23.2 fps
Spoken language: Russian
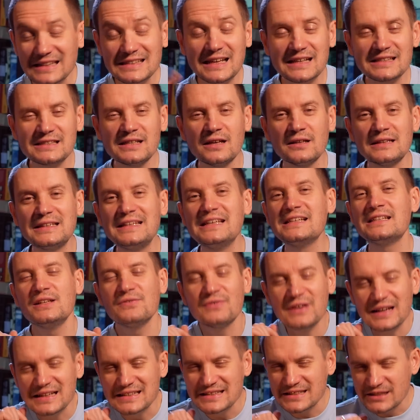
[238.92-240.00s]
Я сказал, если
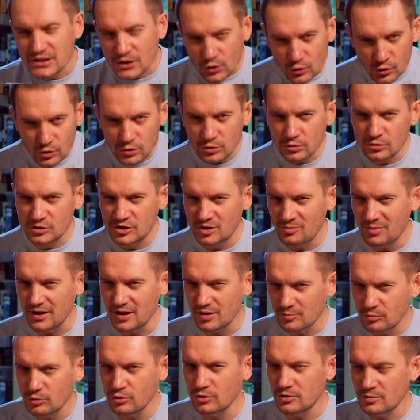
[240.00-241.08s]
в конце хода у тебя
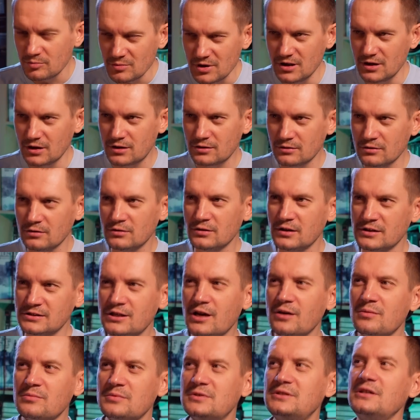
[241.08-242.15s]
не будет миник, но на
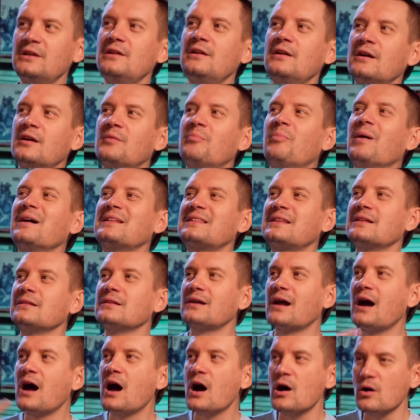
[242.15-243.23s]
самом деле к
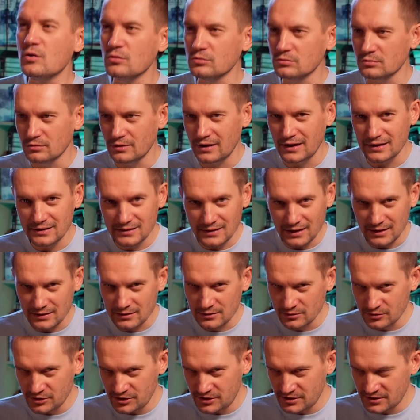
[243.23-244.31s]
батл раунду это
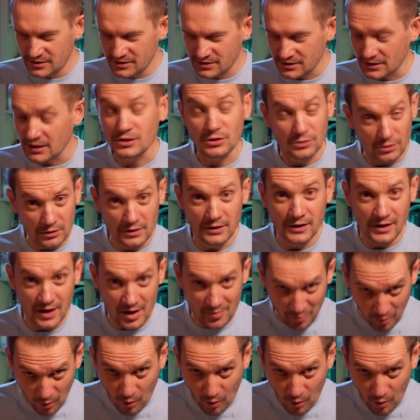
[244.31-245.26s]
относится, насколько я